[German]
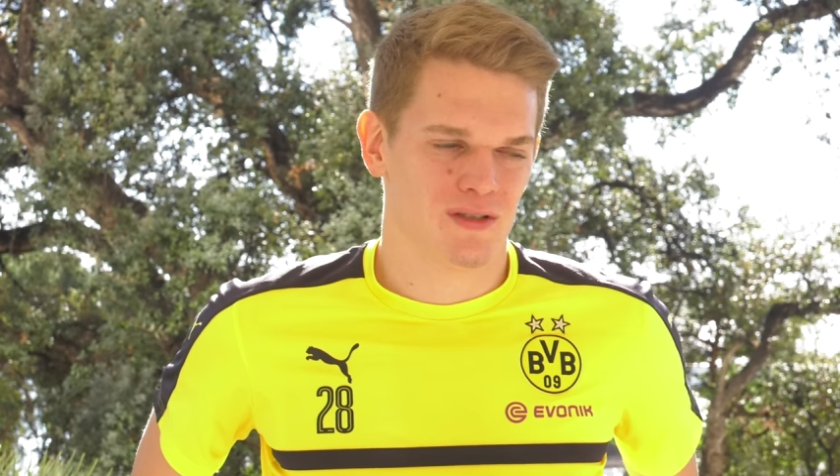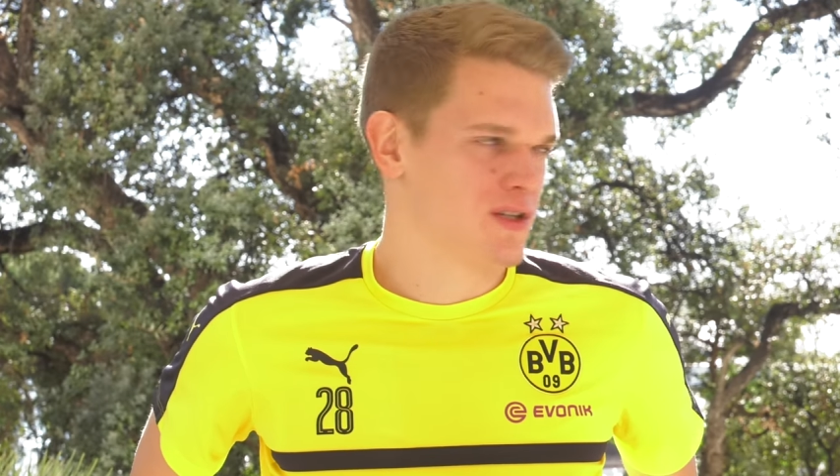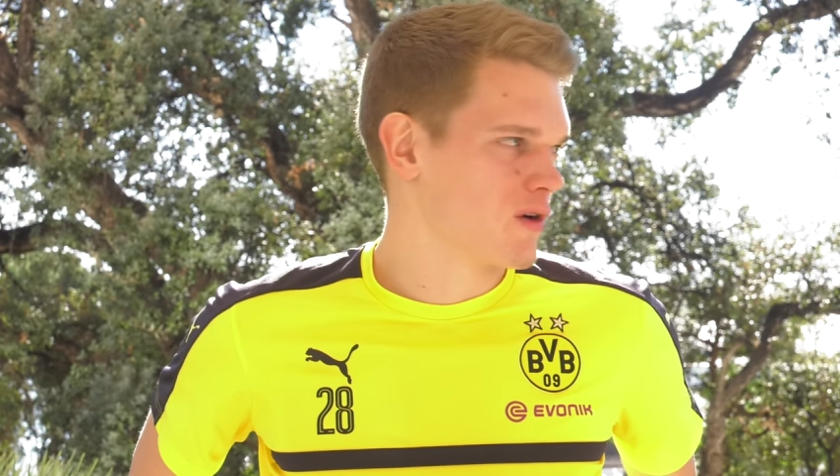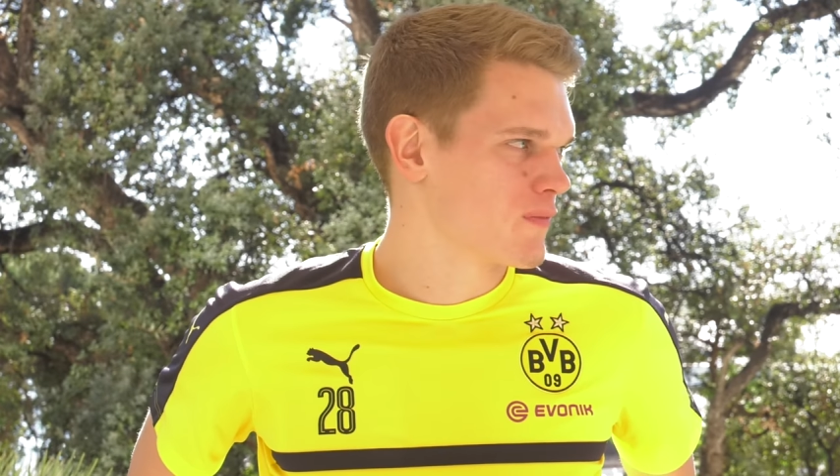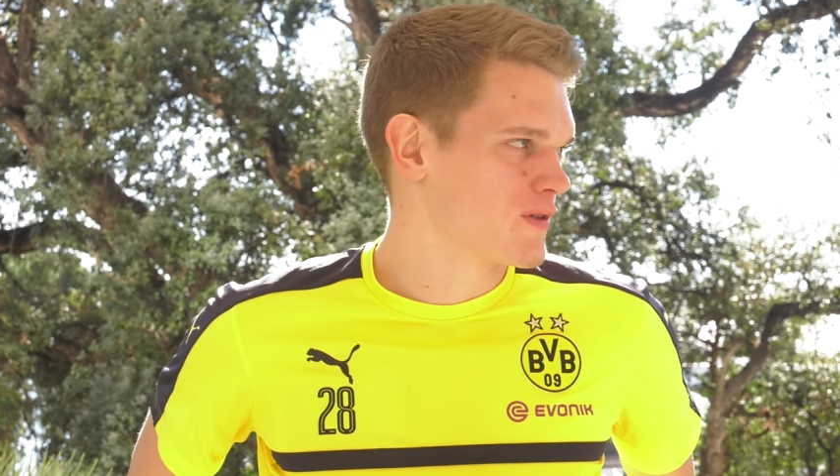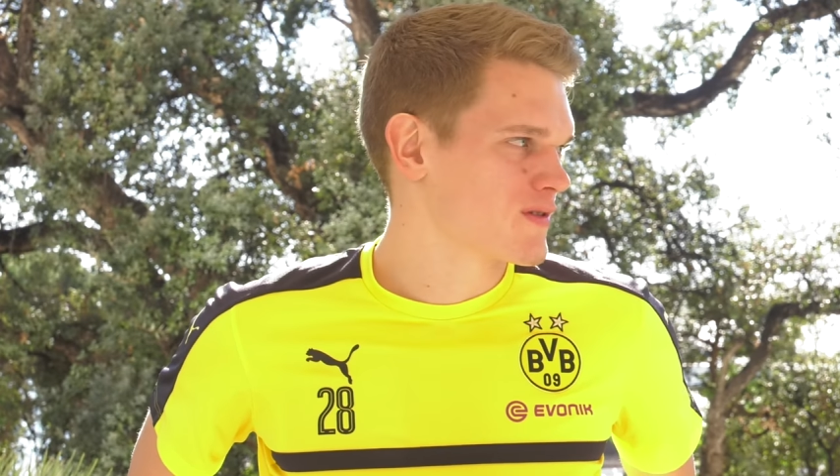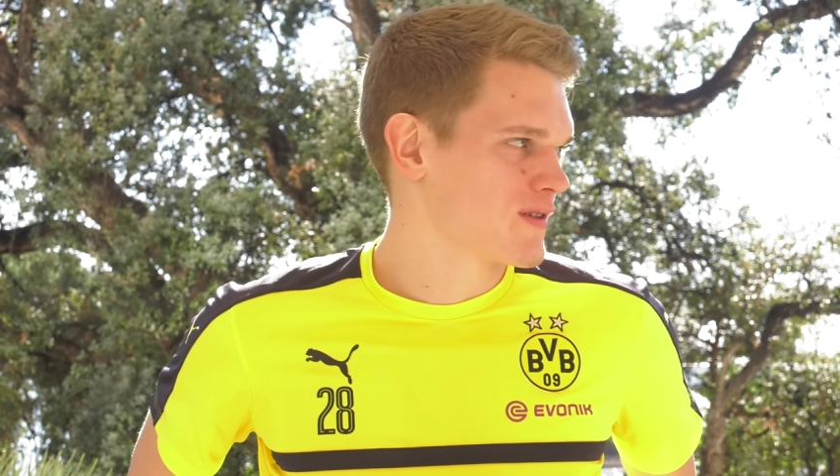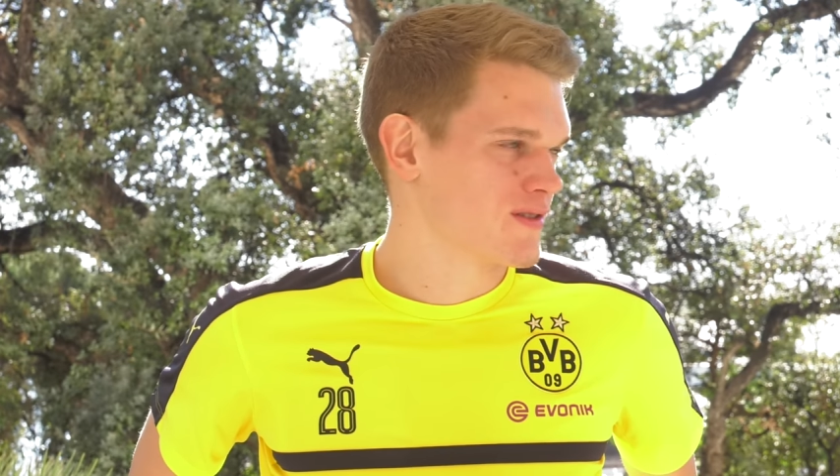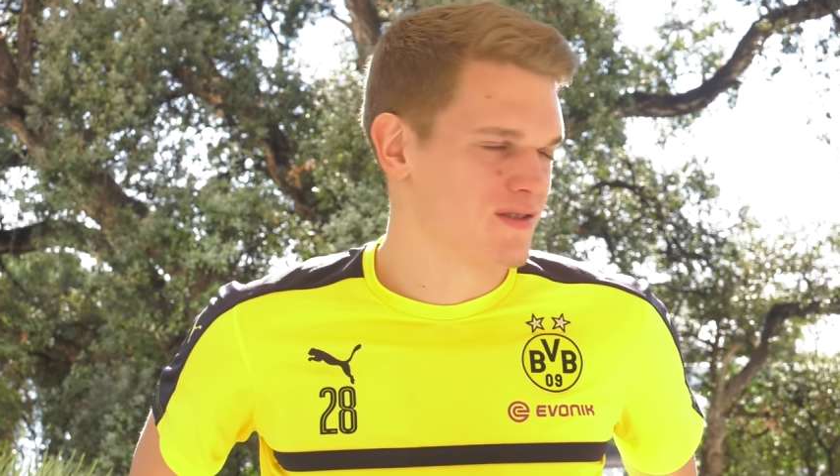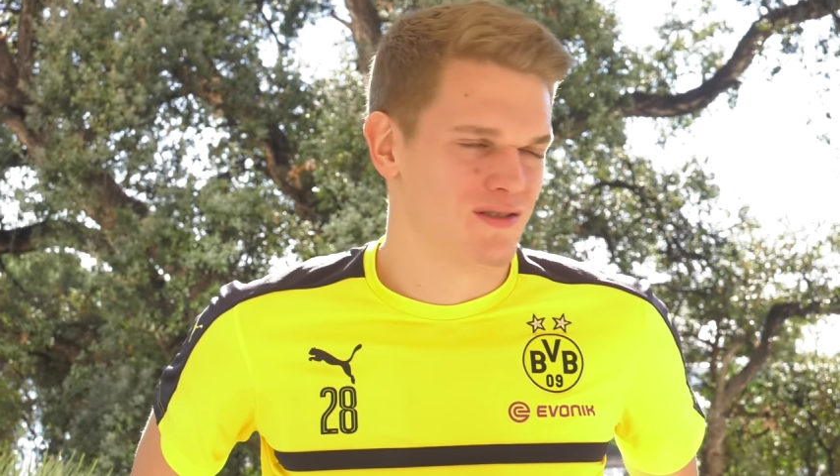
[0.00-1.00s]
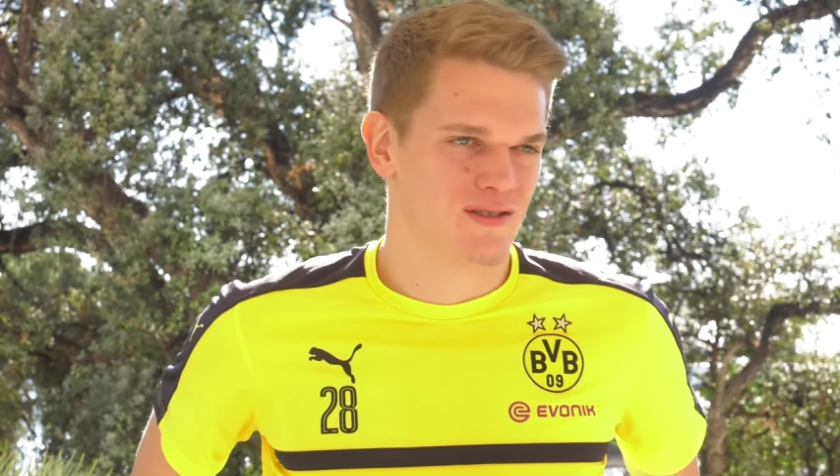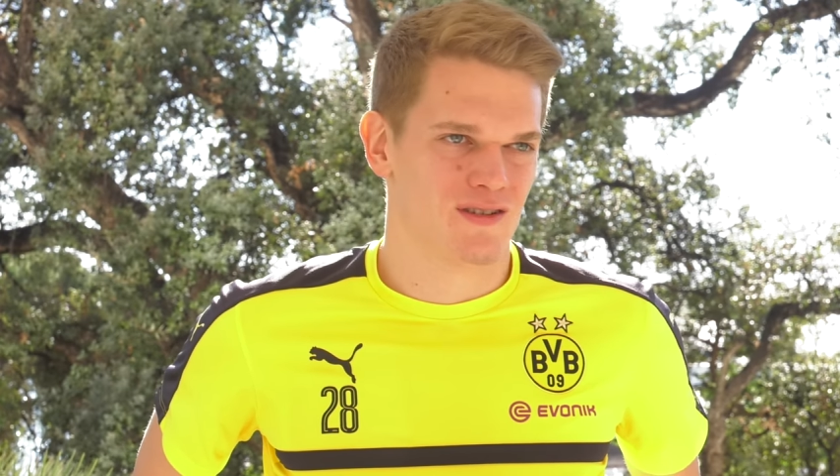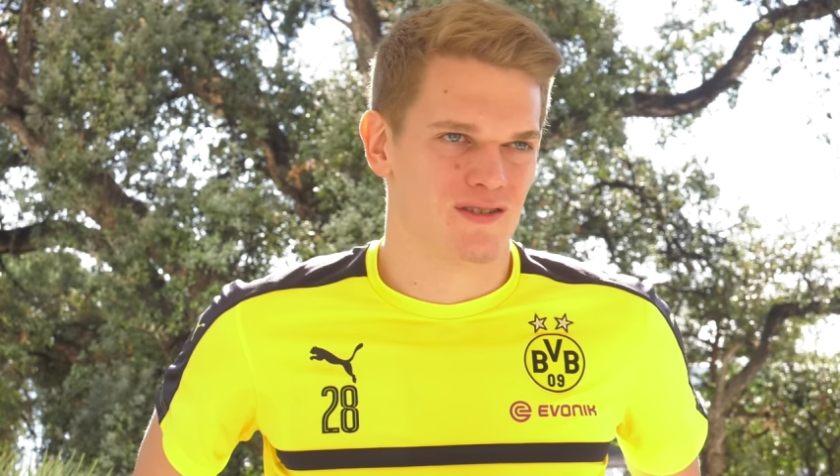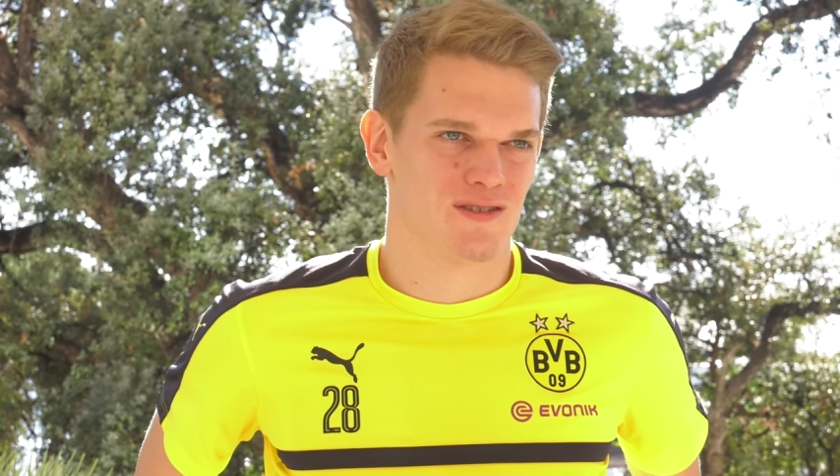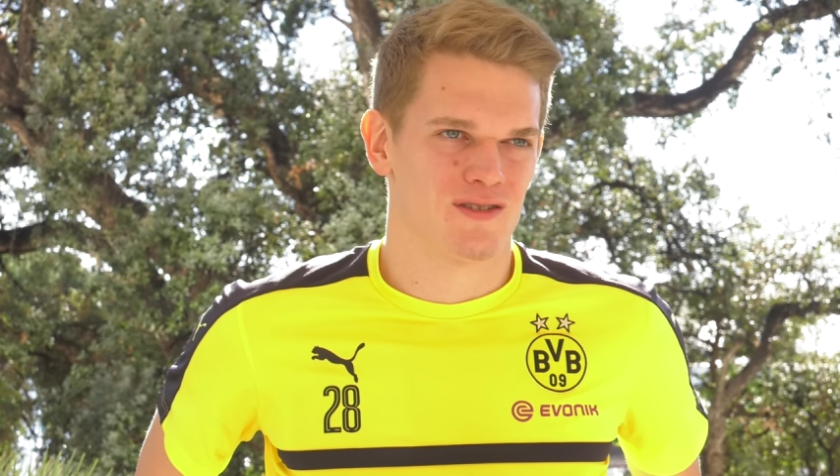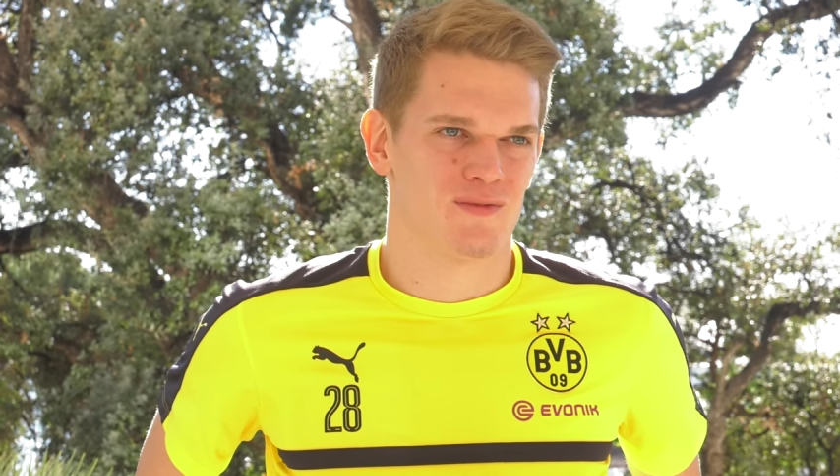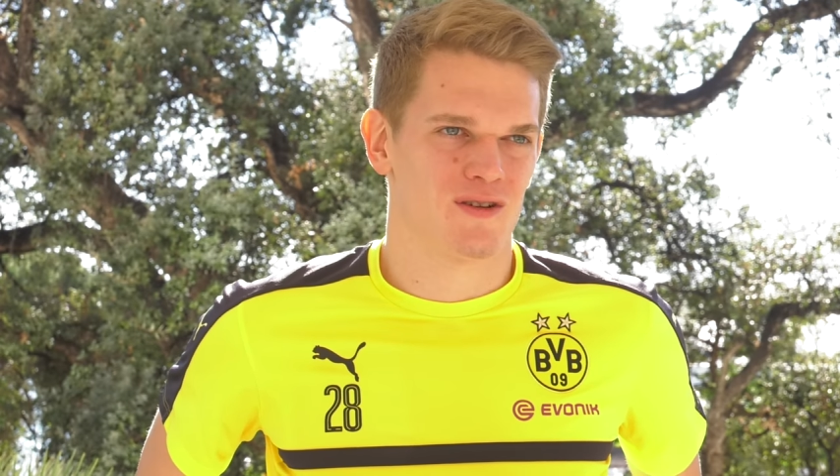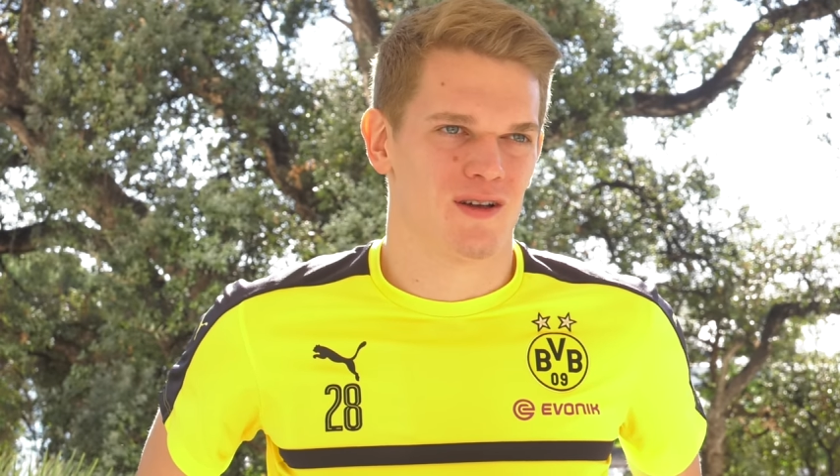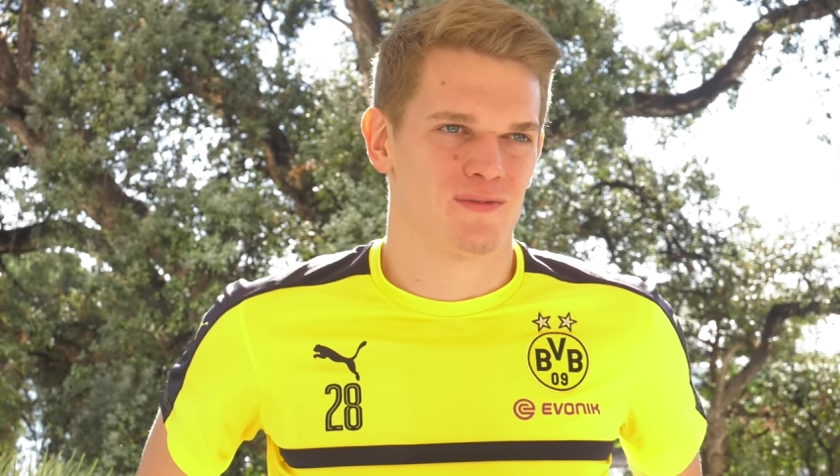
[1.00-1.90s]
ich glaube, dass, dass, es, dass es niemand